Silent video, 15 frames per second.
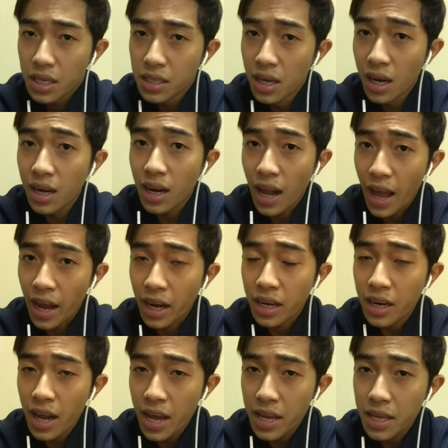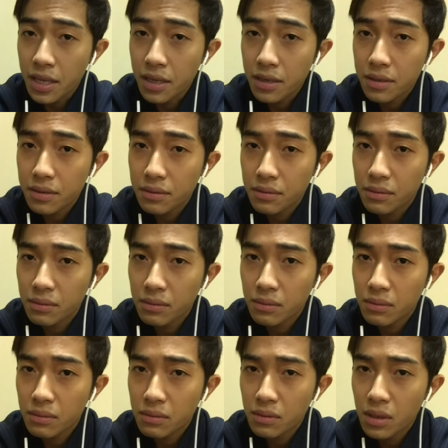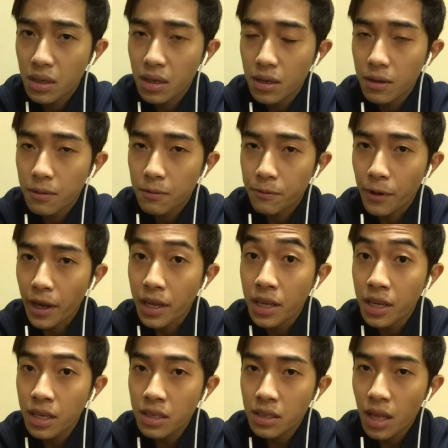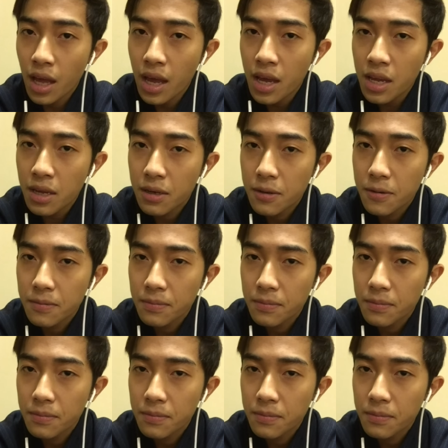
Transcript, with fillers: dân làng ở đây phải hiến tế